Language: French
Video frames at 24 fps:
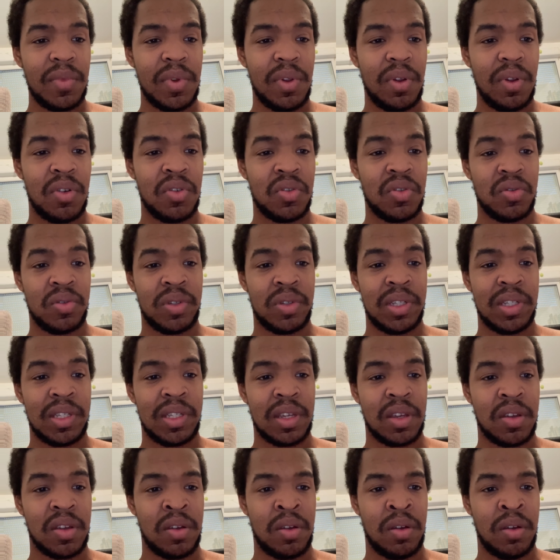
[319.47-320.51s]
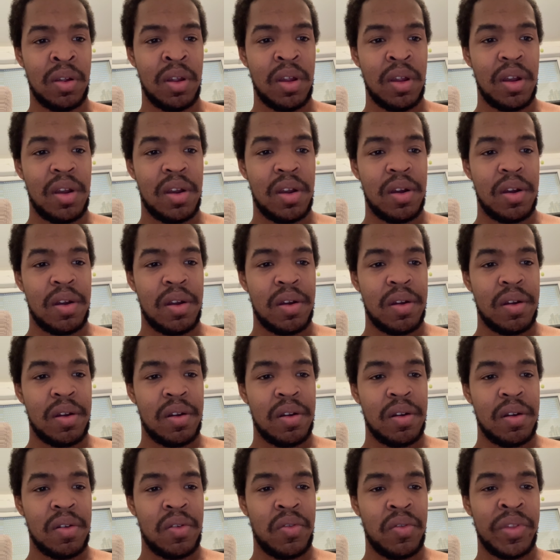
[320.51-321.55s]
Le souci, c'est que
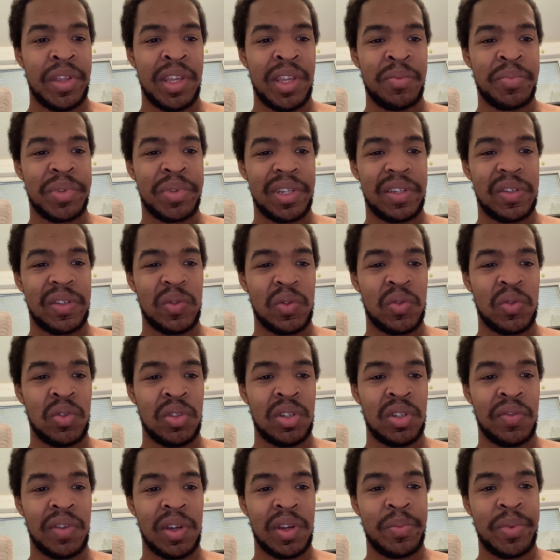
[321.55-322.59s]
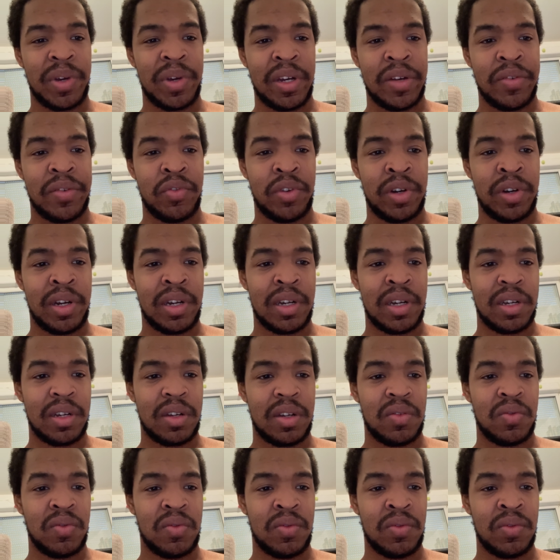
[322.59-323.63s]
on a une pression qu'on ne devrait pas avoir.
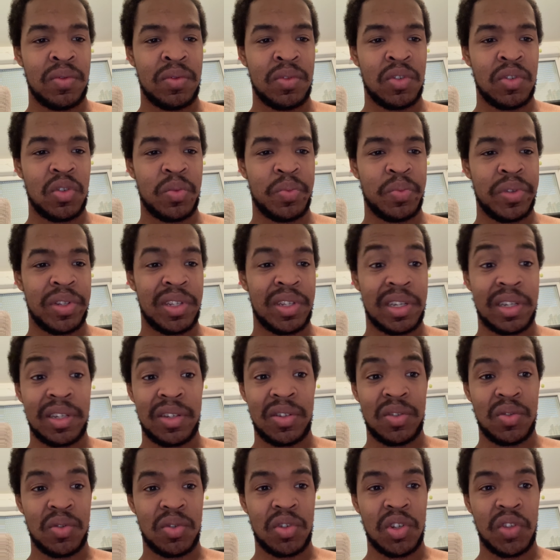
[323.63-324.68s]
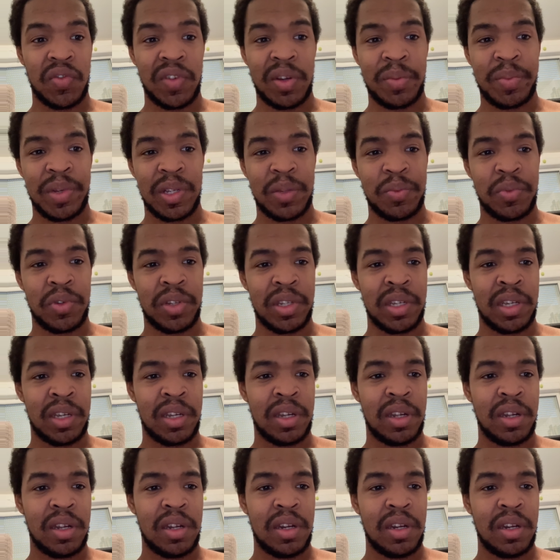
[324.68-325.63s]
On se pose des questions qu'on ne devrait pas se poser.